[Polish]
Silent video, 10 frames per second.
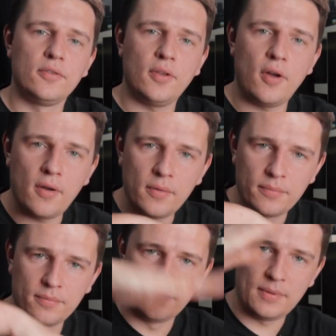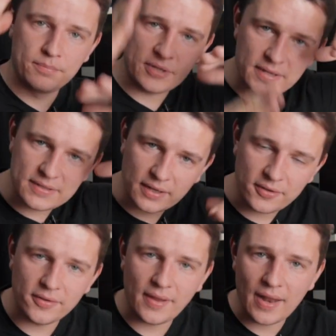to przejścia
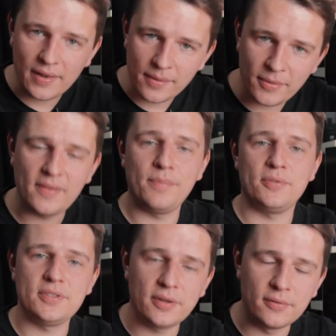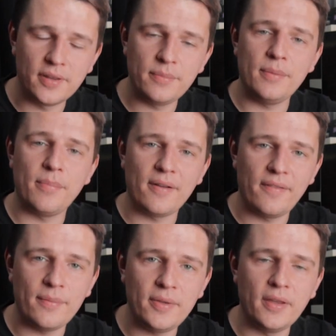tonalne między poszczególnymi
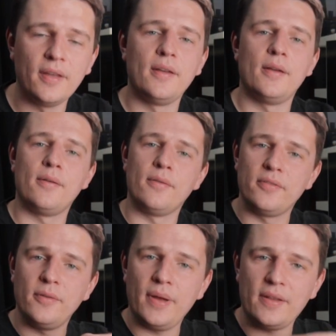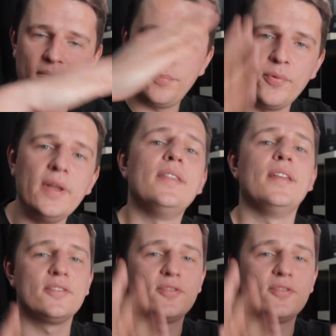barwami są bardzo płynne.